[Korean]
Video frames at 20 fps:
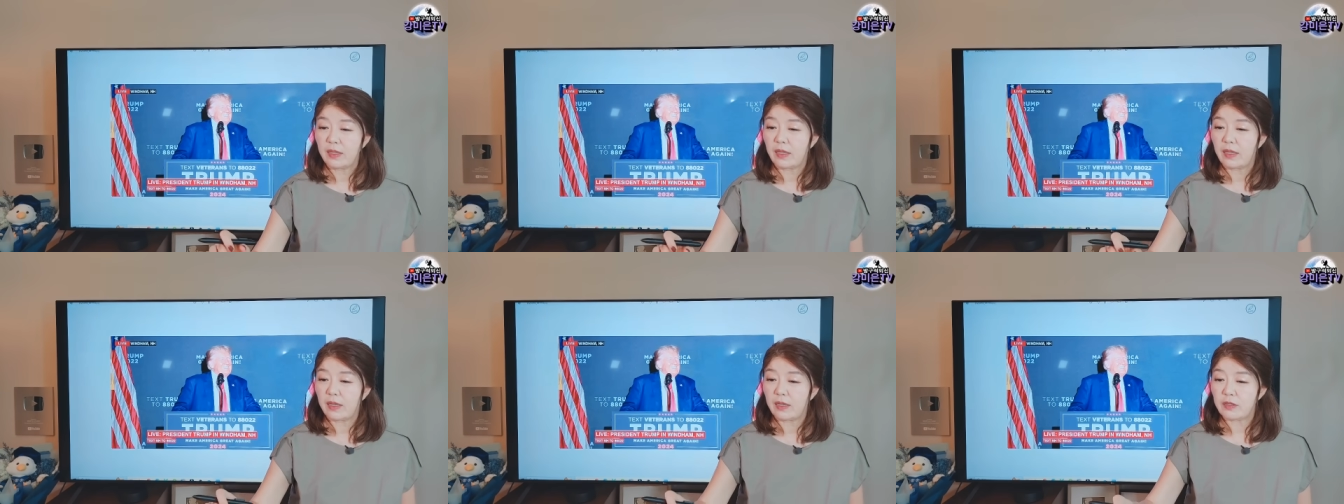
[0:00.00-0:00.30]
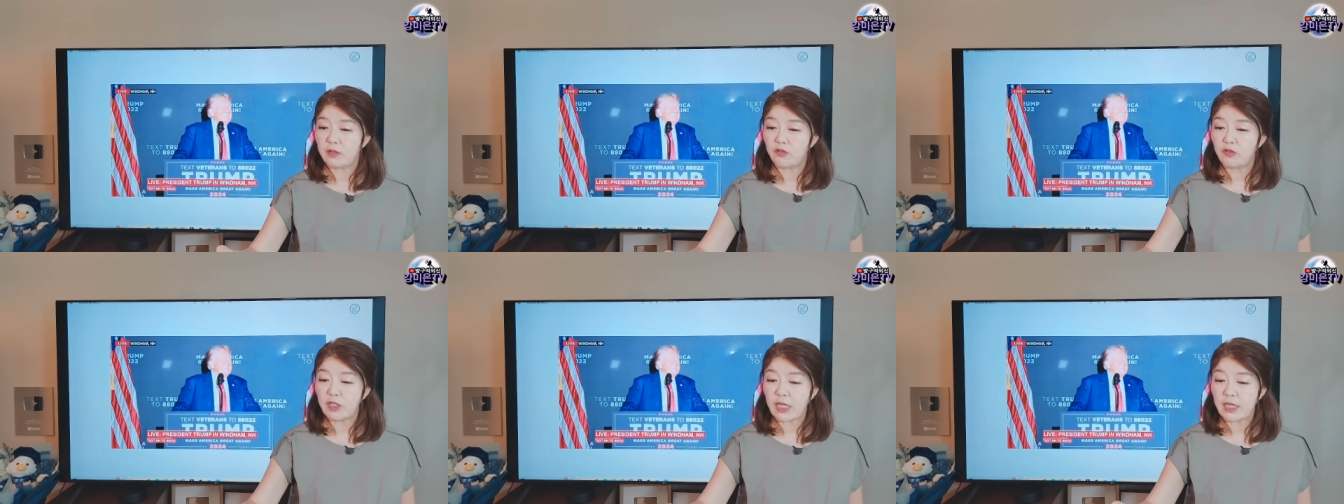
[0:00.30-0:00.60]
어,
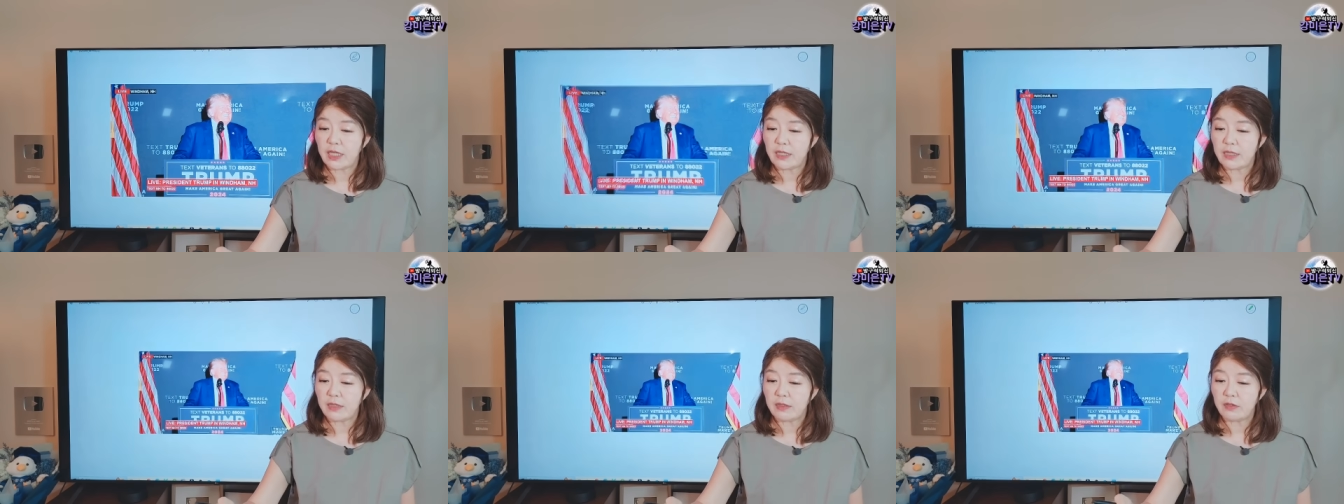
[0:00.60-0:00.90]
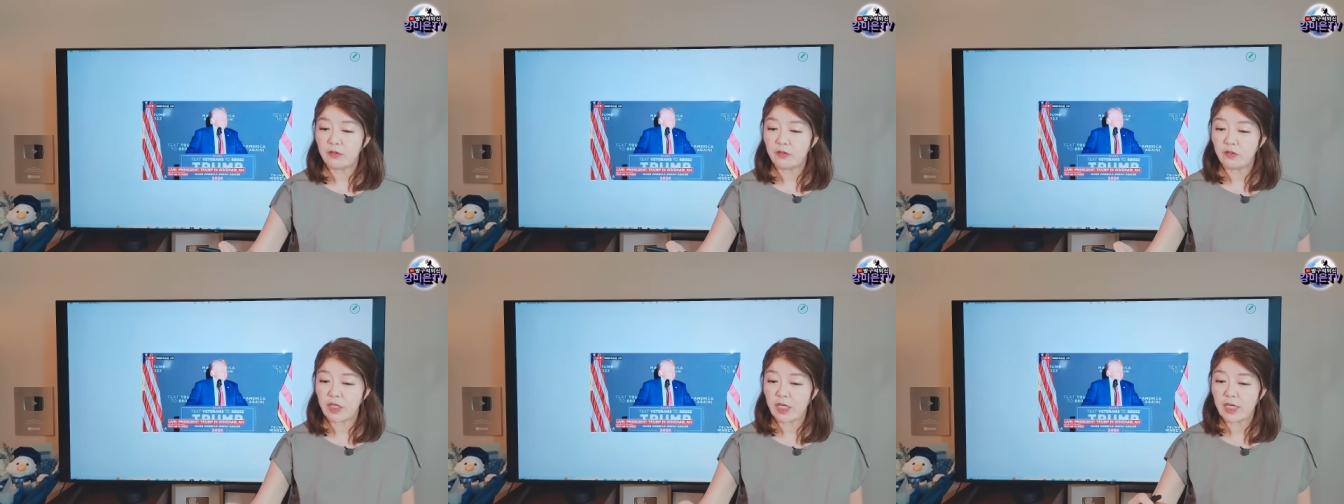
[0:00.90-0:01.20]
유세를
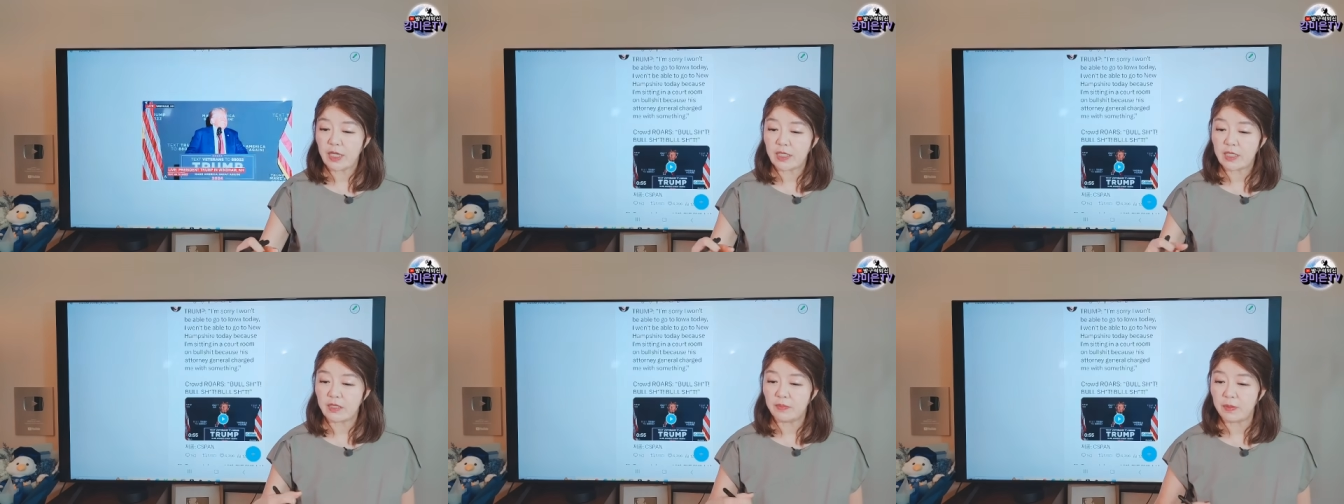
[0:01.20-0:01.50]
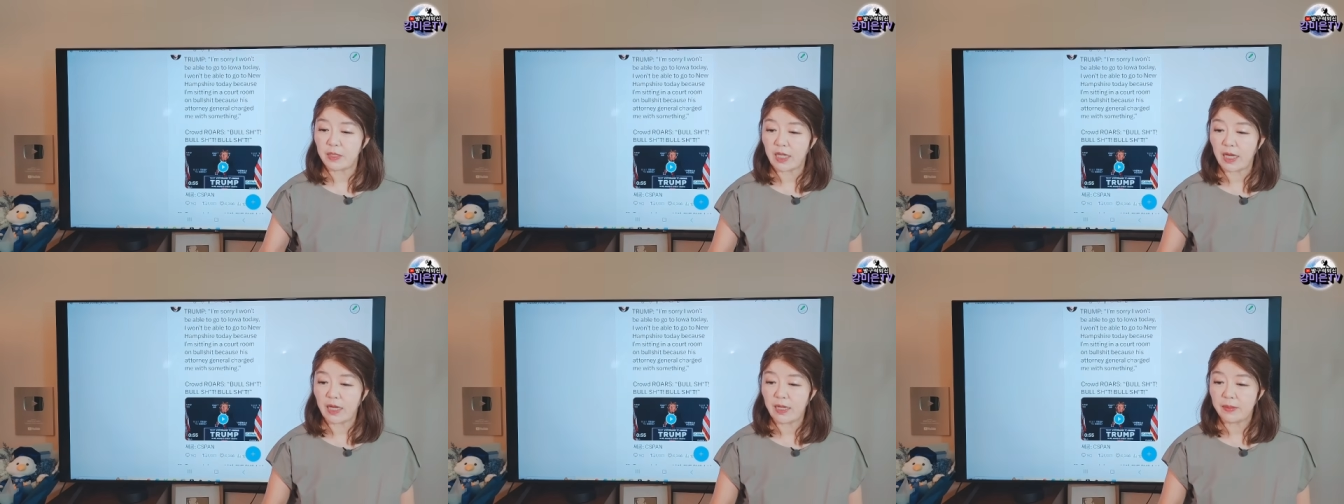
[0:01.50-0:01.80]
선거 유세를
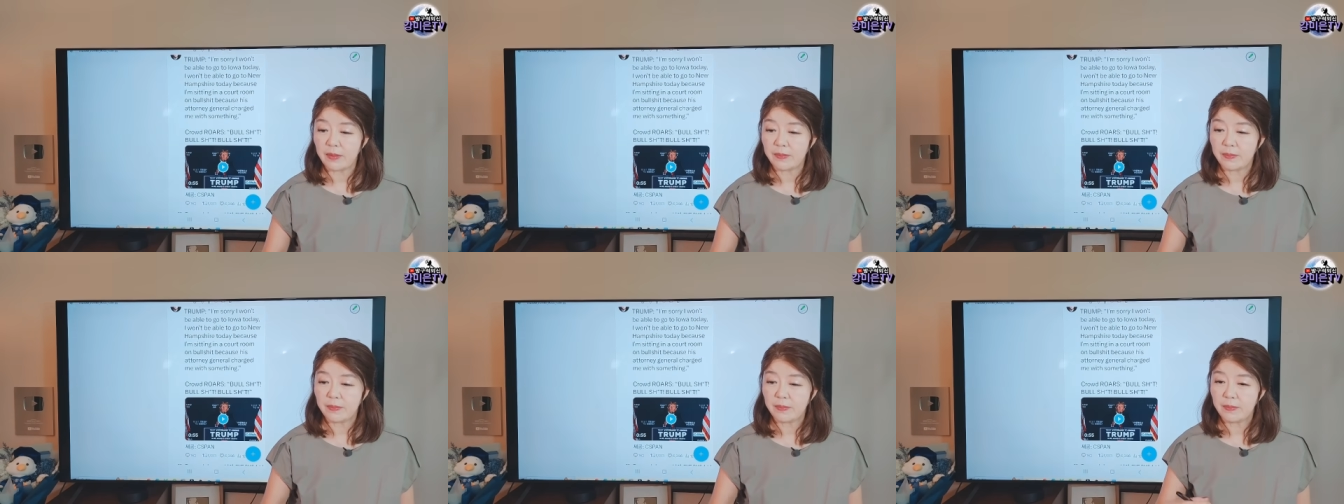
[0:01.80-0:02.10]
했습니다.